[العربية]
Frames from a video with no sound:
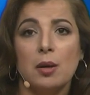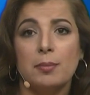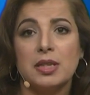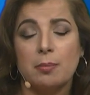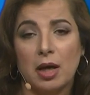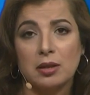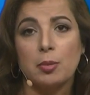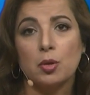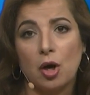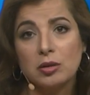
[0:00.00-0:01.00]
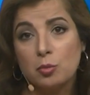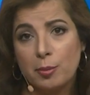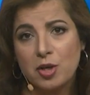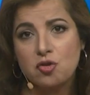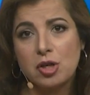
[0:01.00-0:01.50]
بتبقى تبرعات
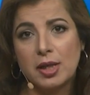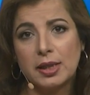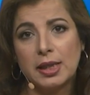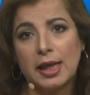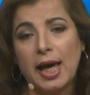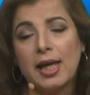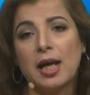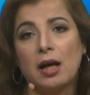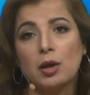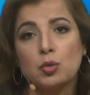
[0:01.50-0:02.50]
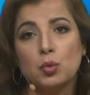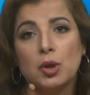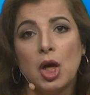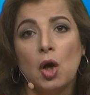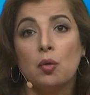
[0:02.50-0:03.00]
مباشره للحاله على
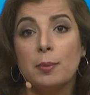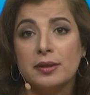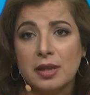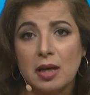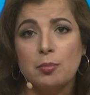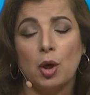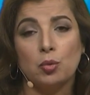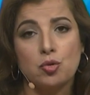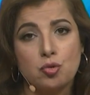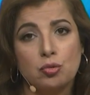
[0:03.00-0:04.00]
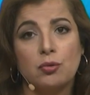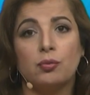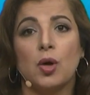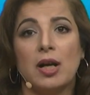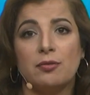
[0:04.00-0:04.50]
طول وبنتابع
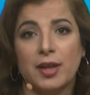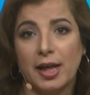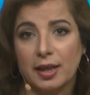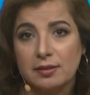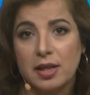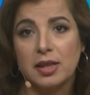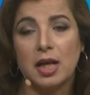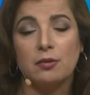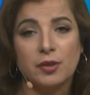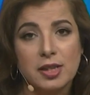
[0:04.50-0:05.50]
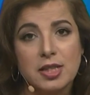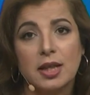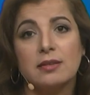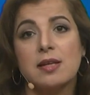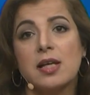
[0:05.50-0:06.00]
ونشوف وهل في حاجه تاني هل في
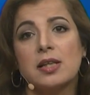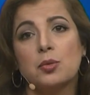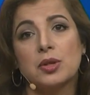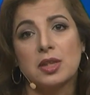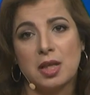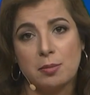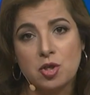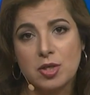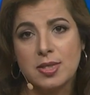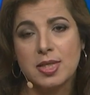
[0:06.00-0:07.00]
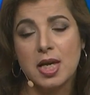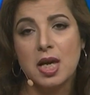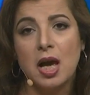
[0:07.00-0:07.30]
احتياج تاني والدنيا ماشيه ازاي